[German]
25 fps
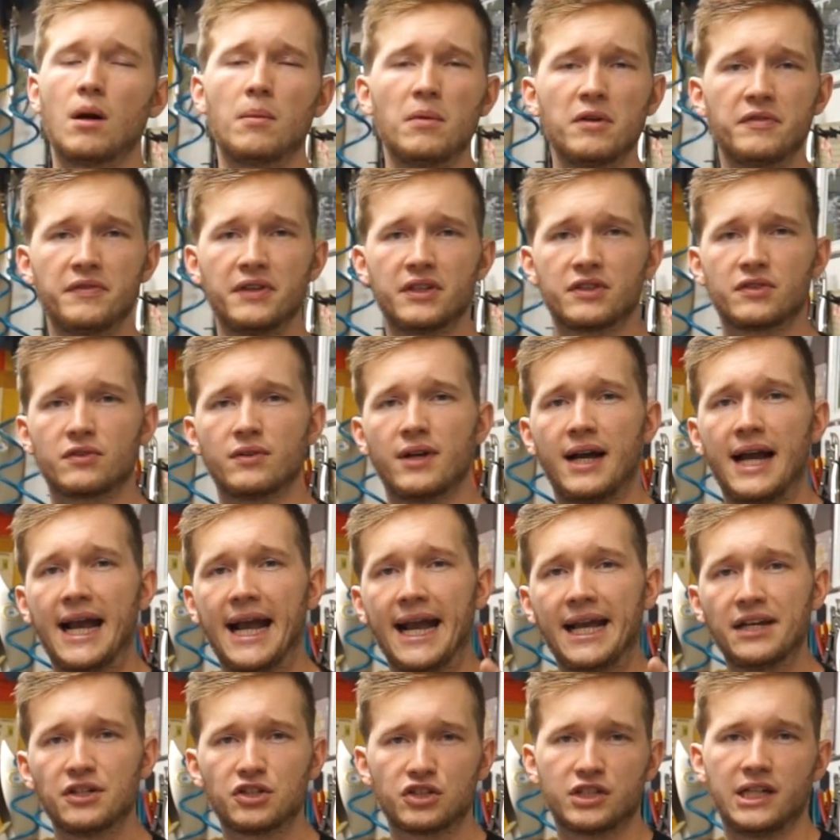Kommen wir
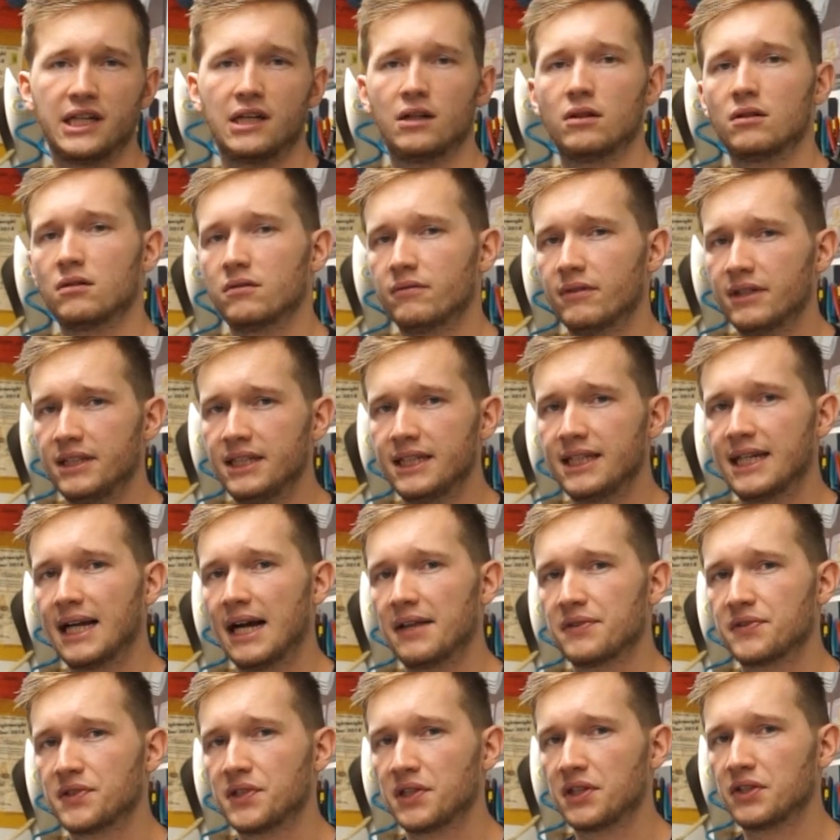zur Einstellung. Wenn die
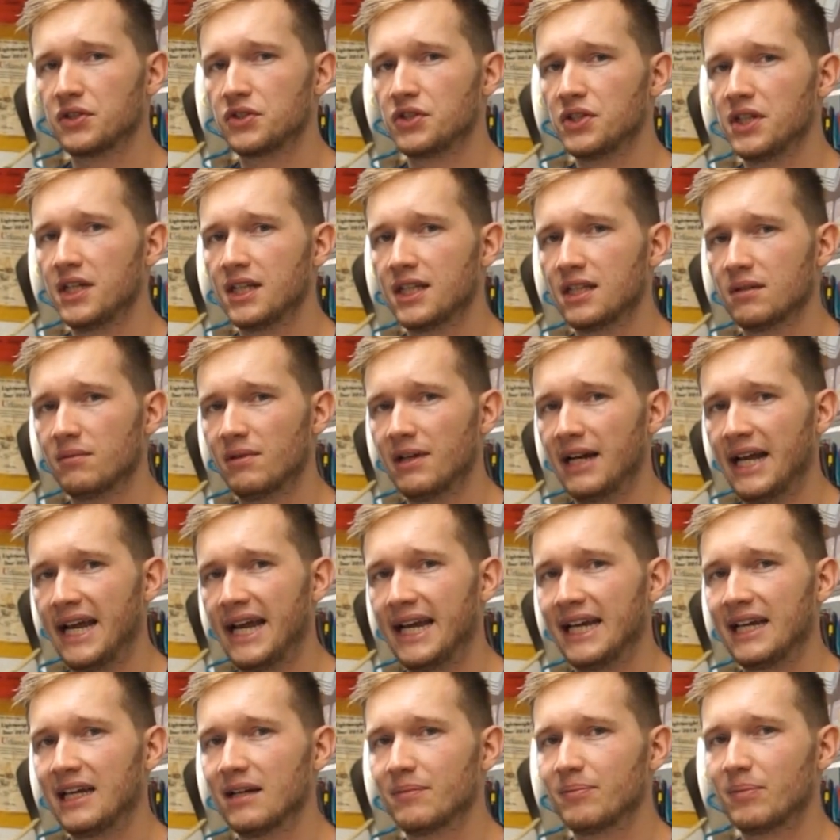ganze Geschichte mal
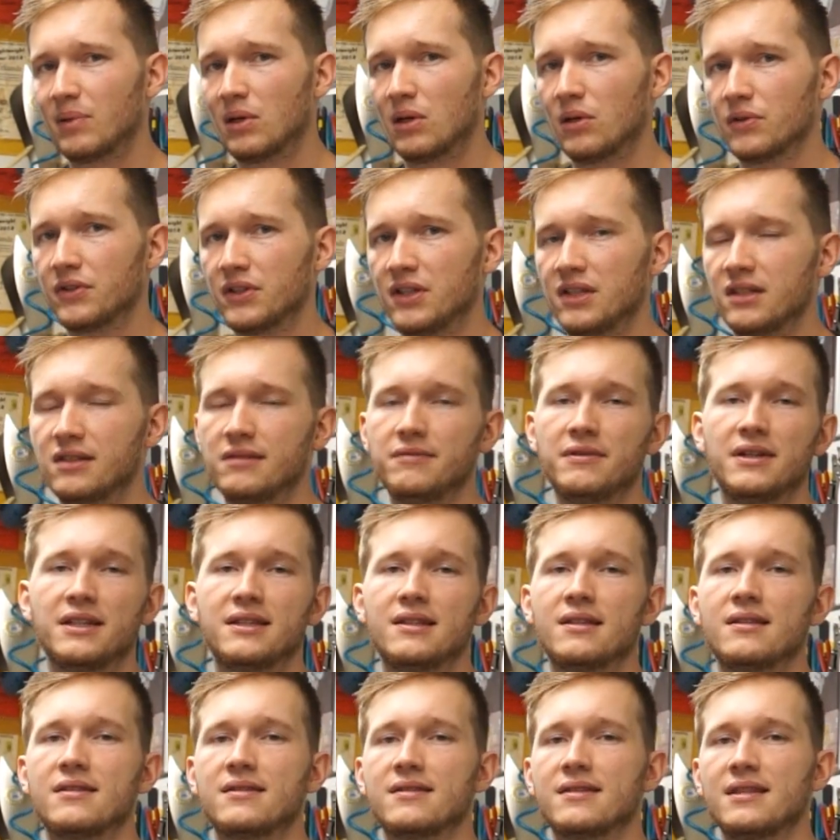eingebaut ist,
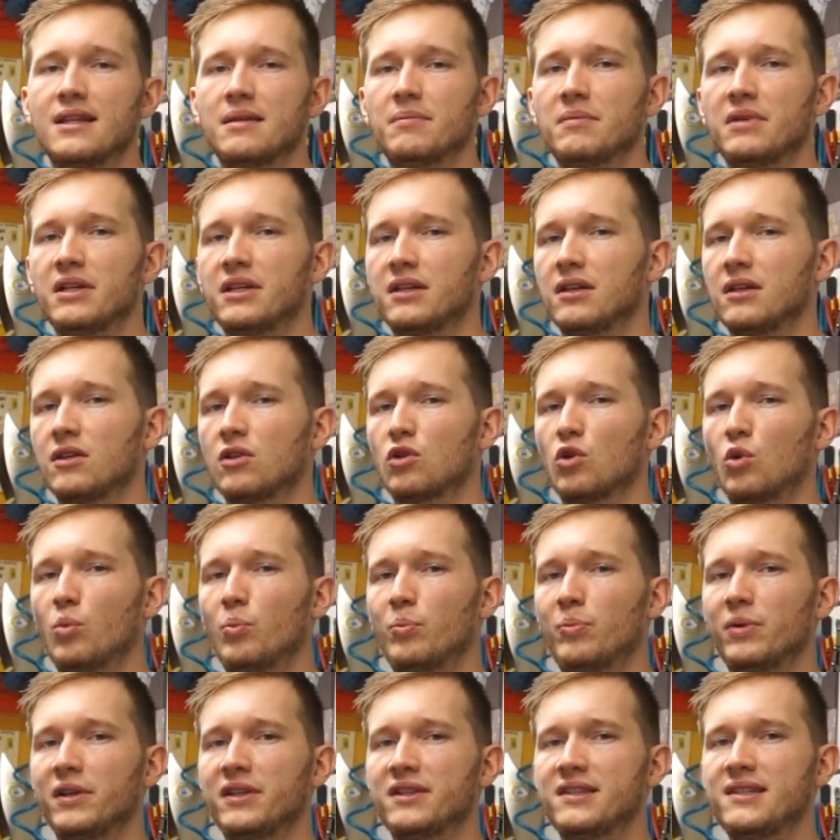wird es nämlich
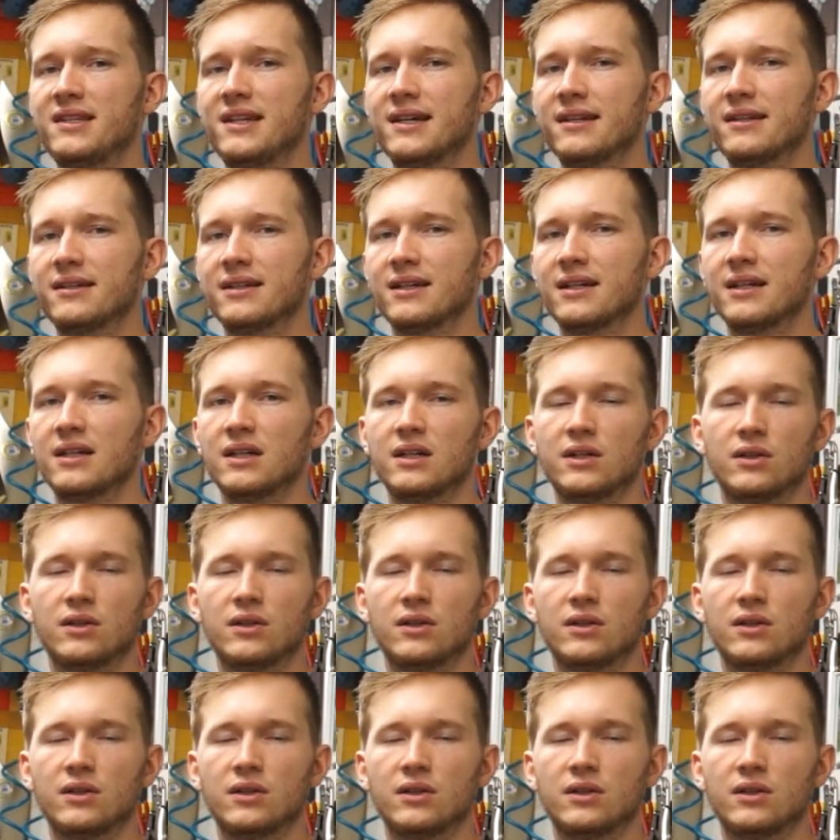kompliziert.